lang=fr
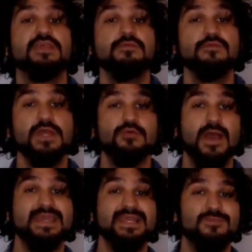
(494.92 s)
Si vous voulez
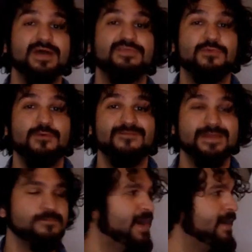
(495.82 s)
jouer à Guild Wars 2
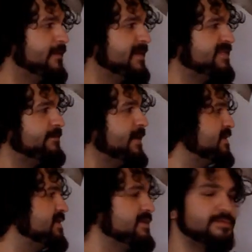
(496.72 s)
avec moi, bah c'est
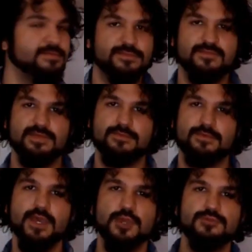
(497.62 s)
par ici, euh, suffit
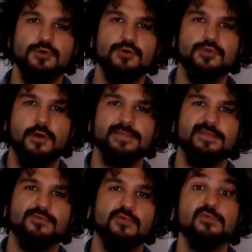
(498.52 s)
de,
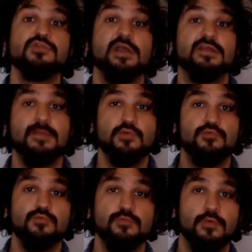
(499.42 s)
rentrer ce nom.
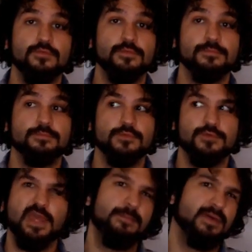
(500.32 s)
J'accepte tout le monde,
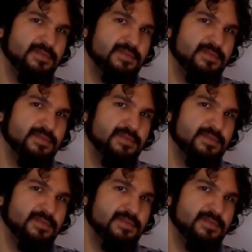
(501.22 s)
jusqu'à